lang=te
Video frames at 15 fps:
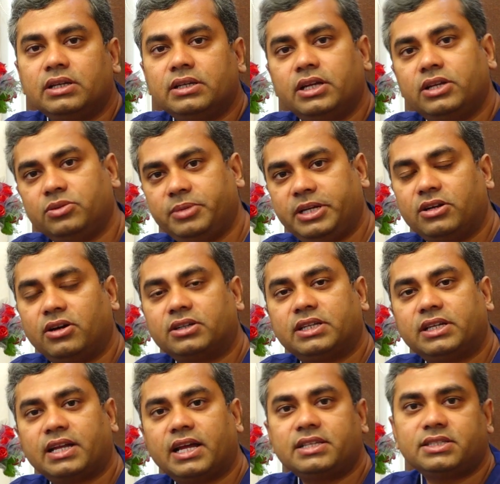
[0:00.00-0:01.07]
నేను మీ
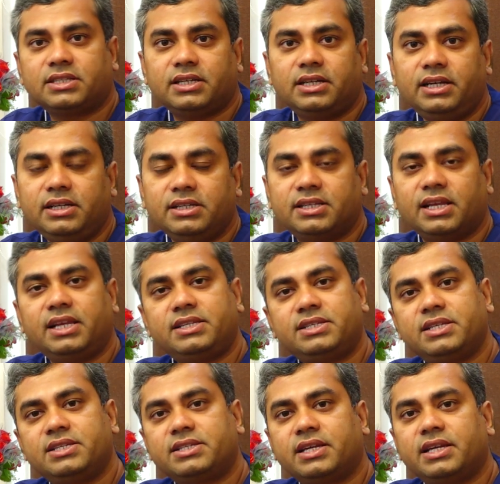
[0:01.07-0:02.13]
డాక్టర్ రాజ్ కిరెట్
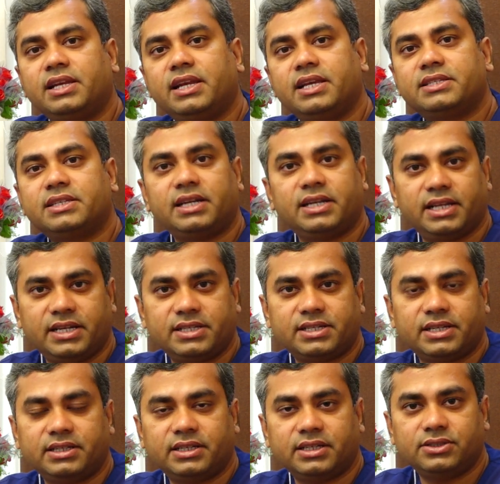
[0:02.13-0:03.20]
సెలెస్టీ స్కిన్ లేజర్ అండ్ హెయిర్
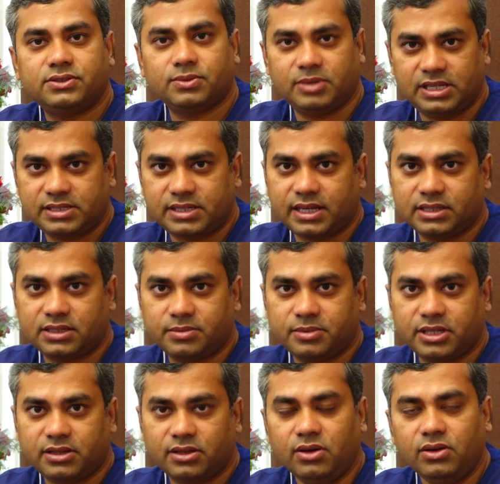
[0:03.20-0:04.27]
సెంటర్ జూబ్లియన్స్
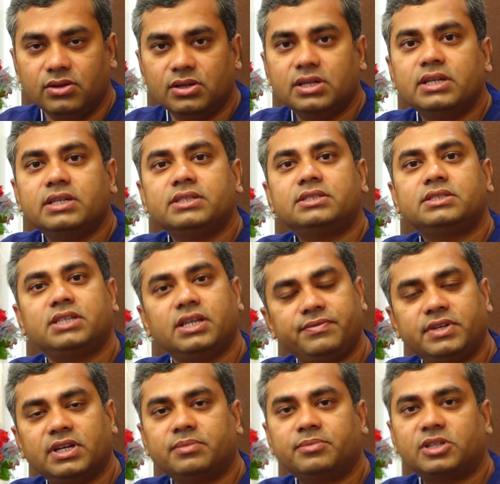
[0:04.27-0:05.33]
హైదరాబాద్లో
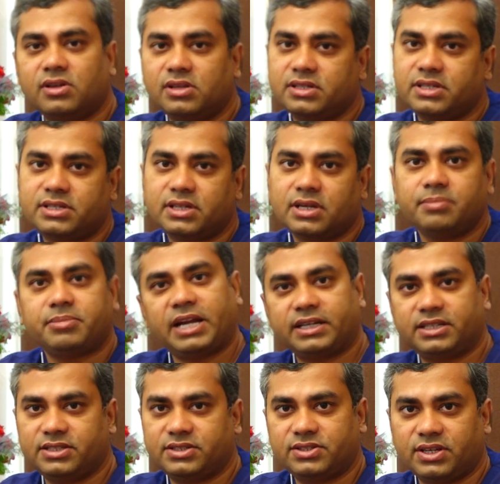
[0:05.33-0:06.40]
చీఫ్ డర్మటాలజిస్ట్గా
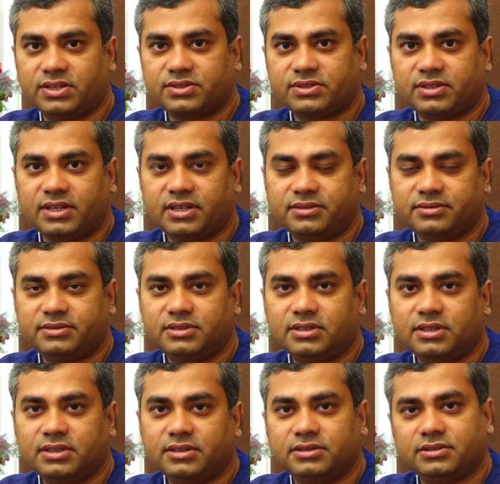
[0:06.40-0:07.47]
ప్రాక్టీస్ చేస్తున్నాను
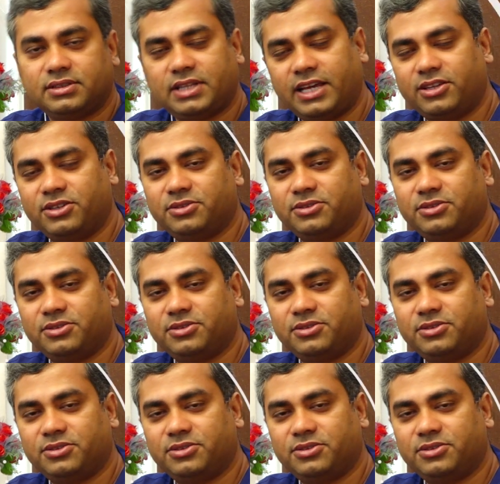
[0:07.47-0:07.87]
థ్యాంక్